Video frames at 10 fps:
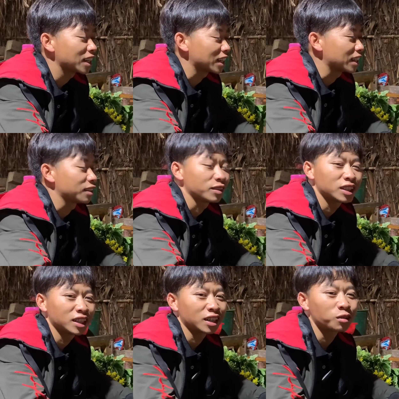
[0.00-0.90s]
à
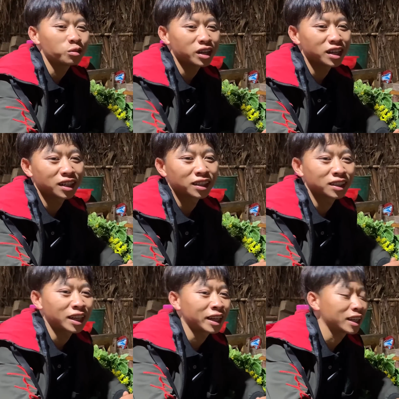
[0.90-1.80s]
vân nhà cũng à,
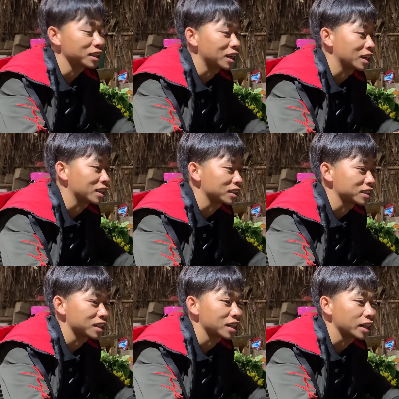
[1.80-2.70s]
anh ạ
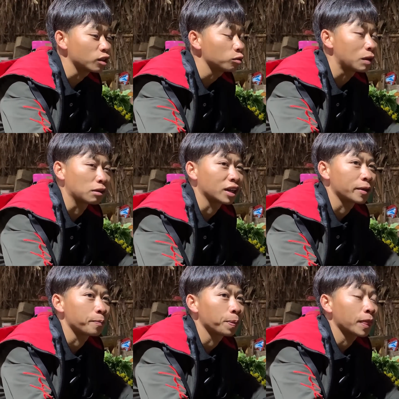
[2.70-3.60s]
gia đình cũng bảo
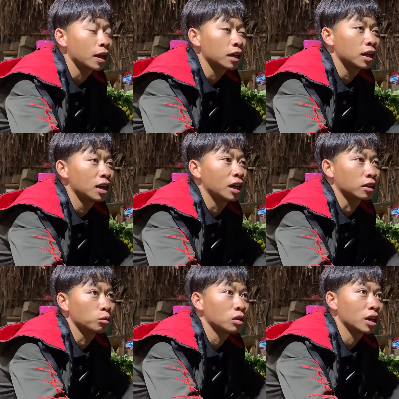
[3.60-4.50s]
là
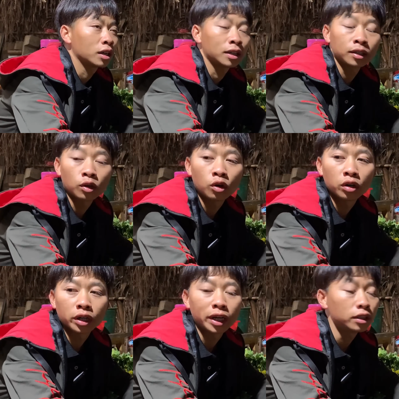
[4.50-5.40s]
cũng ngô